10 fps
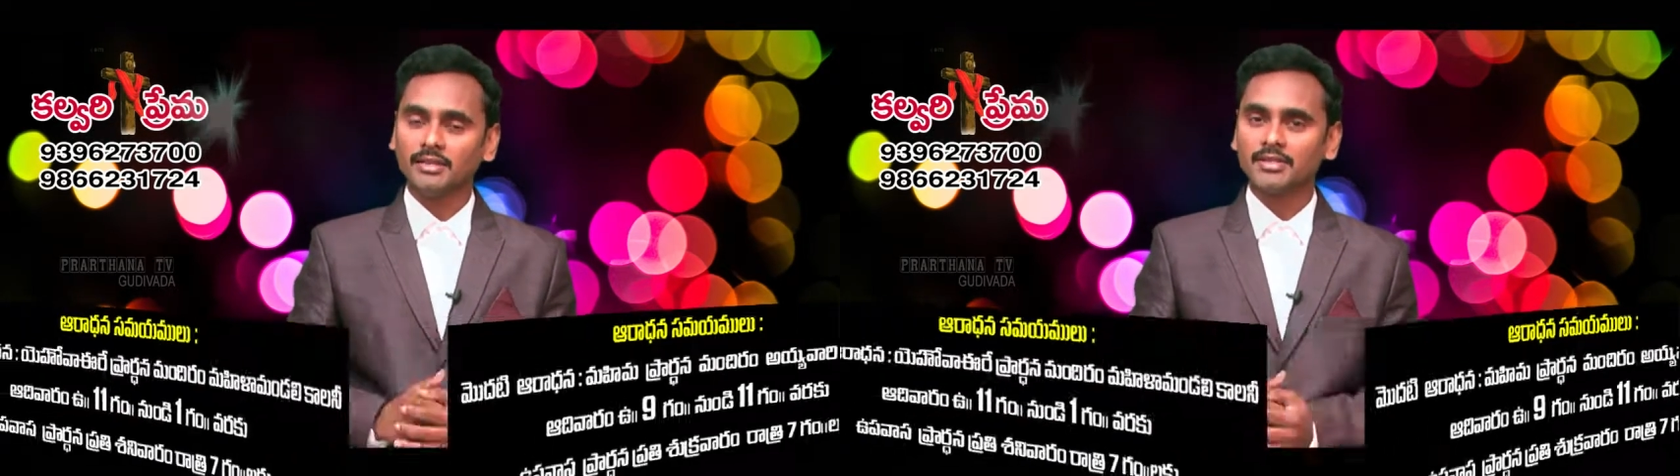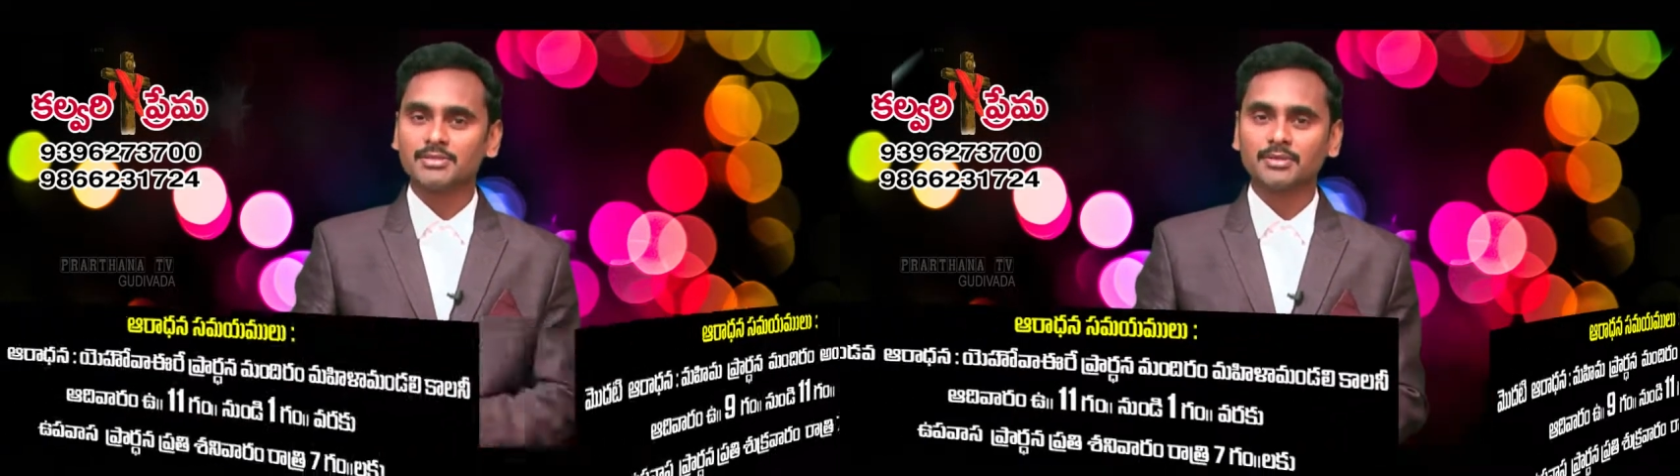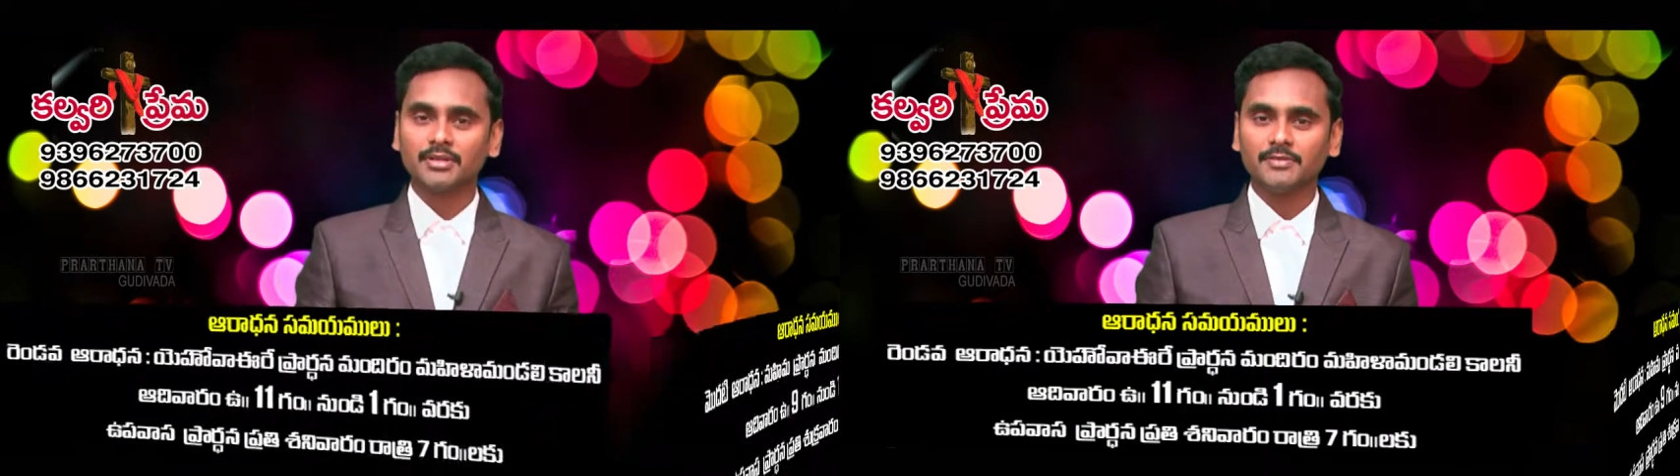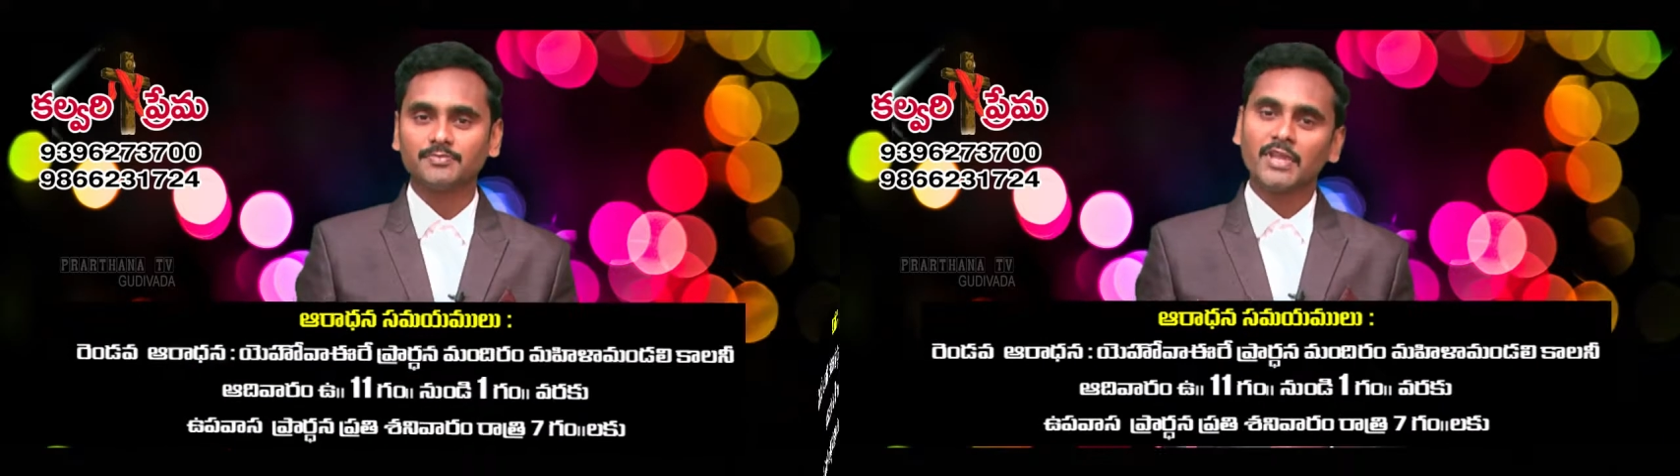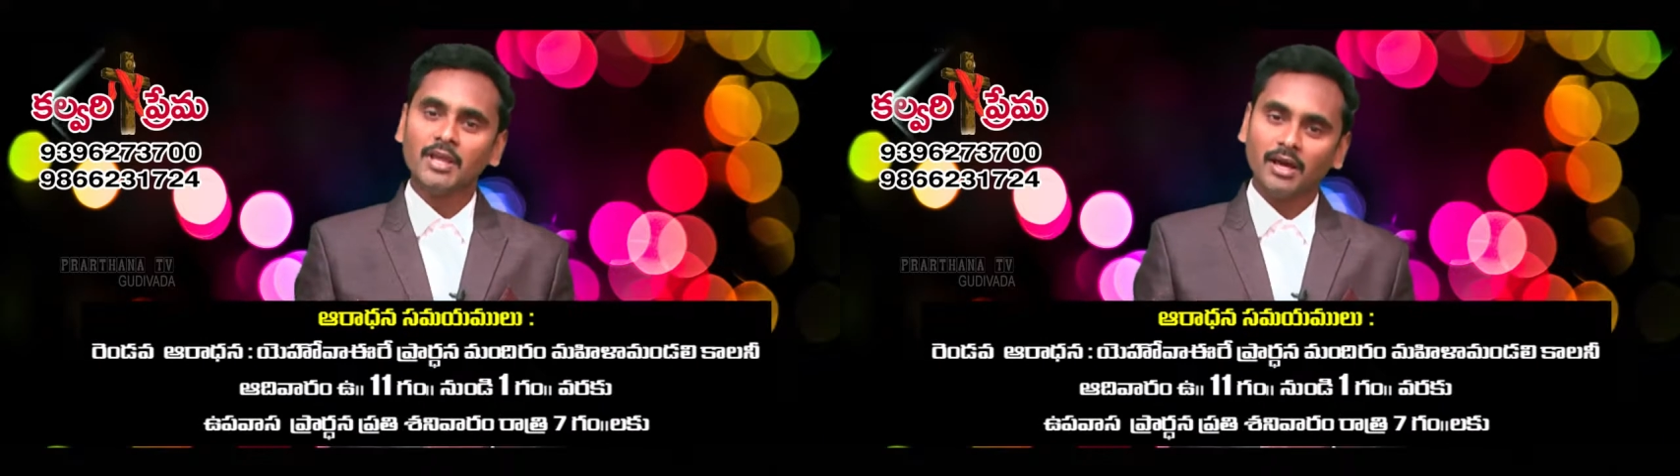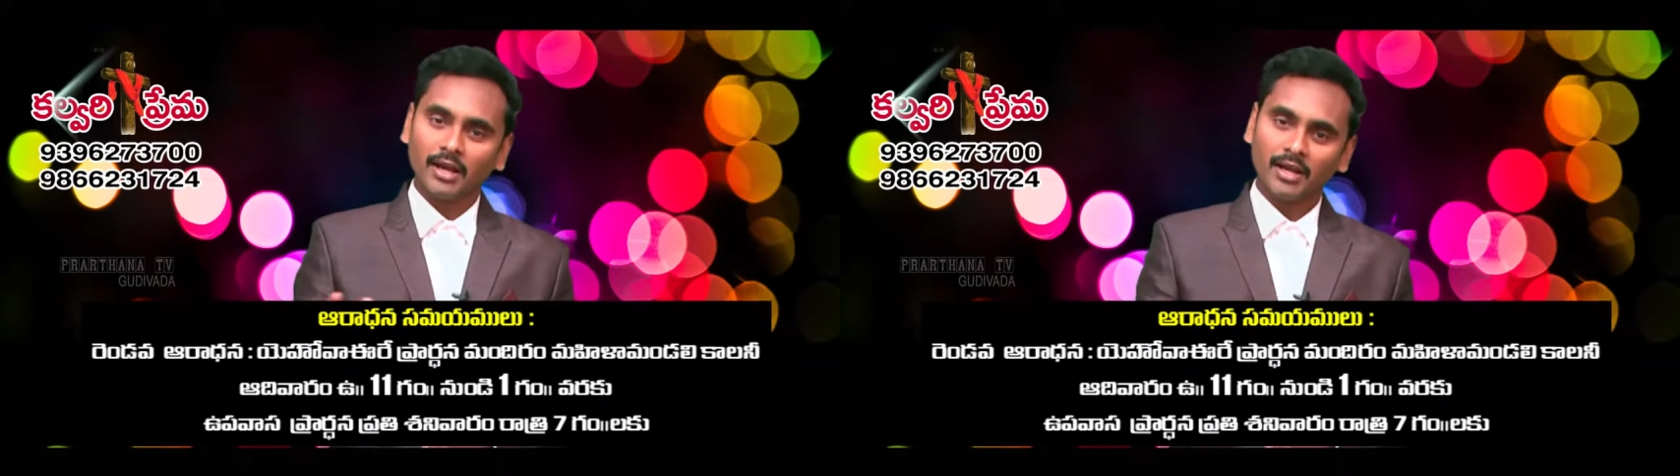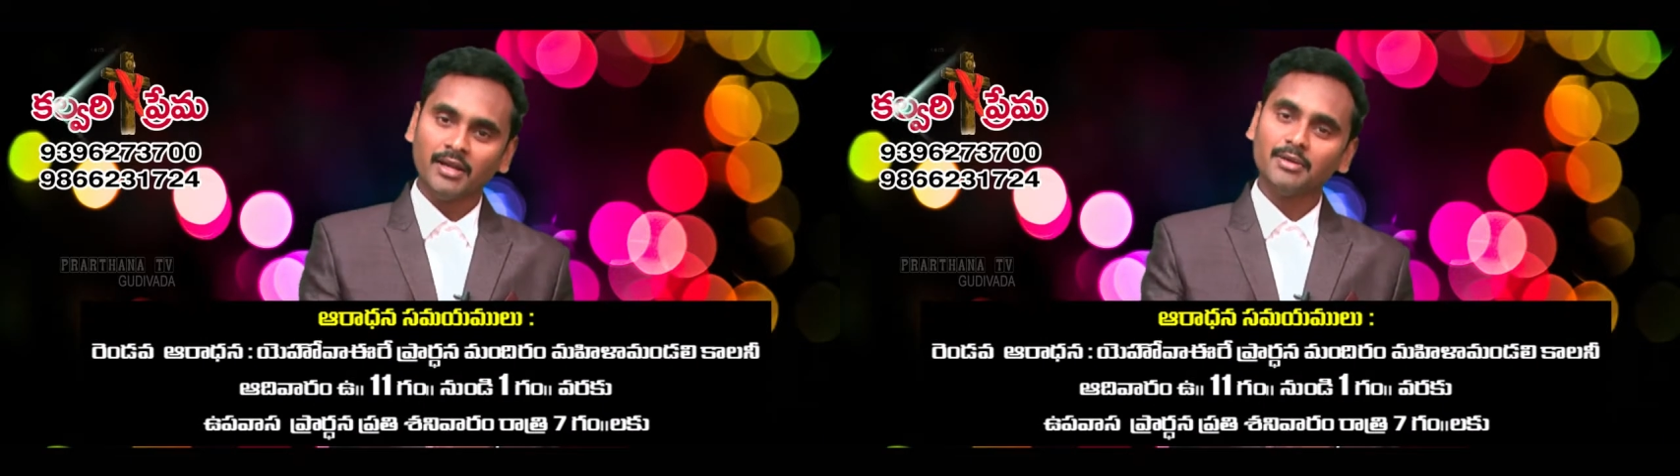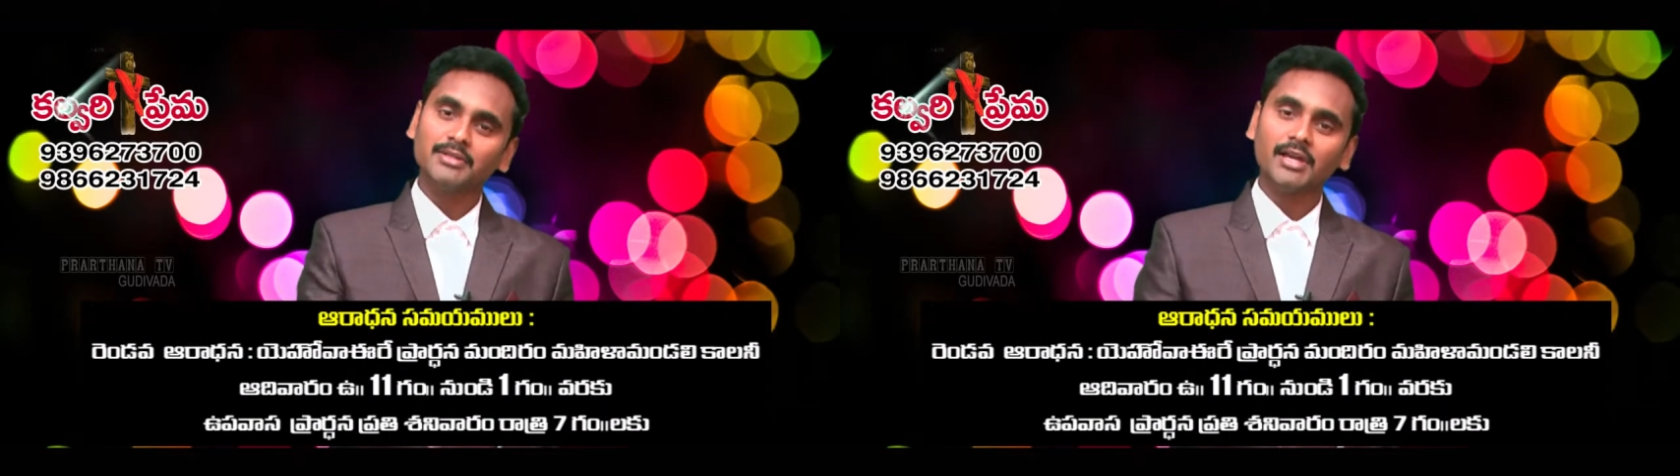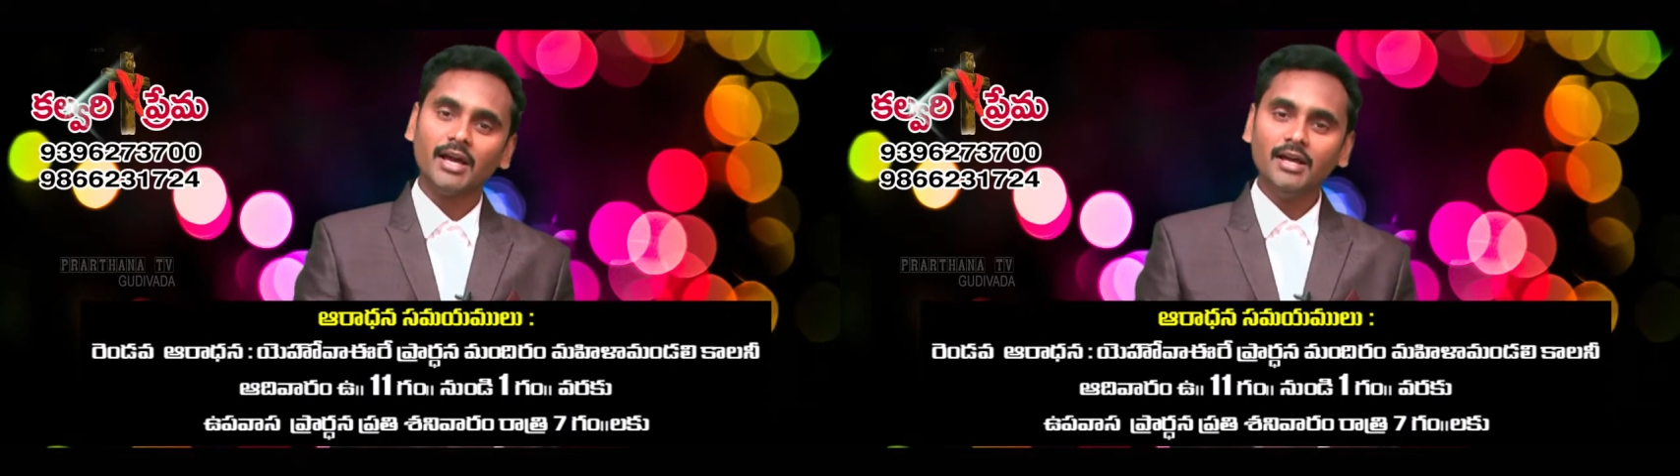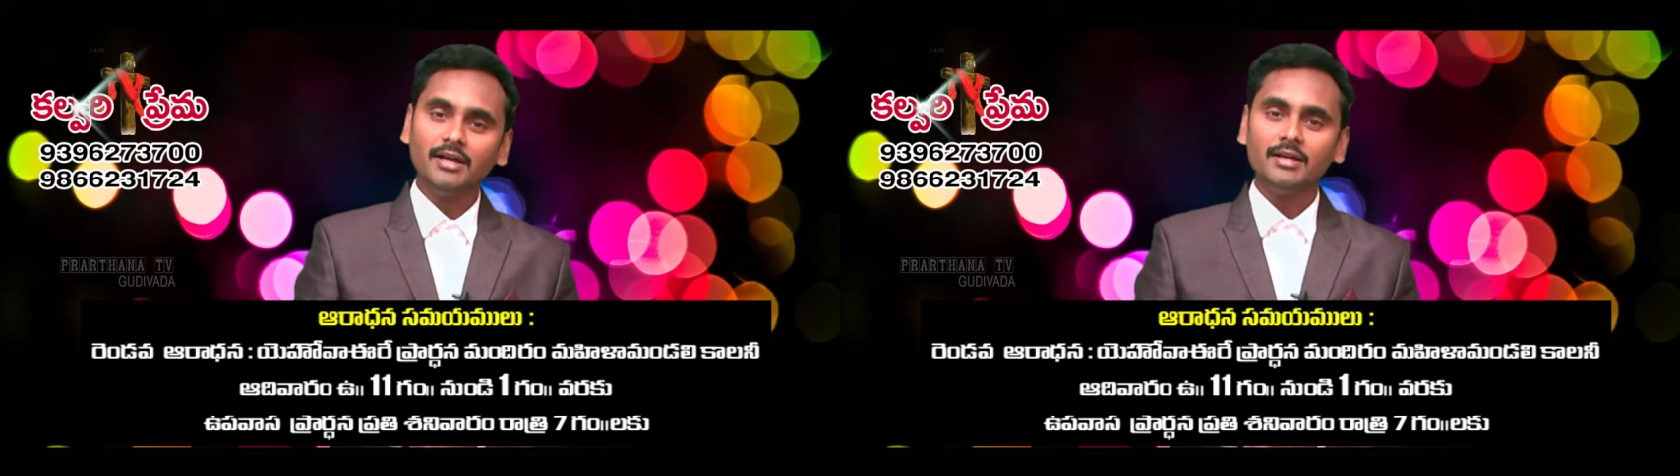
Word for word: తెలుసుకున్నాం రెండవదిగా